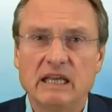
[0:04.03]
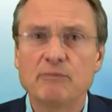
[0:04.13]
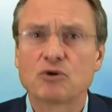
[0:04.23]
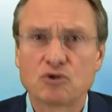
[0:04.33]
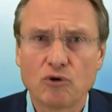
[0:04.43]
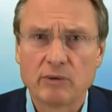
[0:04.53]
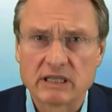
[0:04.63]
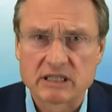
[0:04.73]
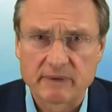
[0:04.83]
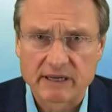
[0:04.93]
Im
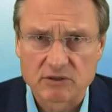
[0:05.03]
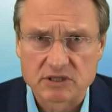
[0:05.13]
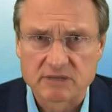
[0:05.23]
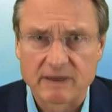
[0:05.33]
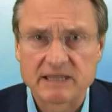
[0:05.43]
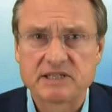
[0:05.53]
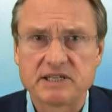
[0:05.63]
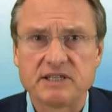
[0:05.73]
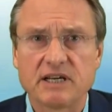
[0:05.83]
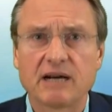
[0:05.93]
Oktober
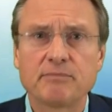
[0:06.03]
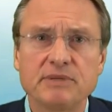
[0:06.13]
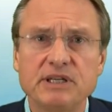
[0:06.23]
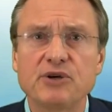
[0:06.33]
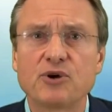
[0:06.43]
2020 haben die